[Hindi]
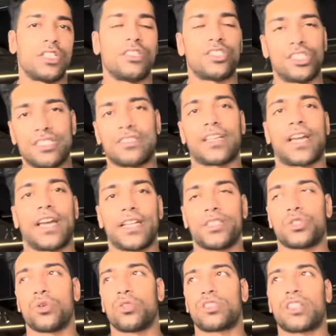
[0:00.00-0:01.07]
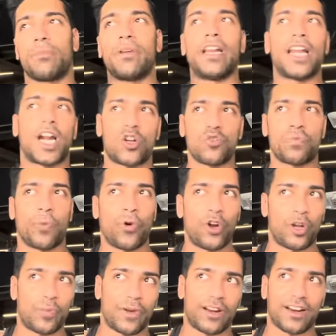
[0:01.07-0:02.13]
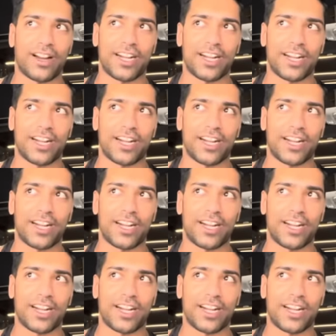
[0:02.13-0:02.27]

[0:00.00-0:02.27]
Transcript: तीन चीज़ें हैं जो तमिलनाडु पोर्ट पर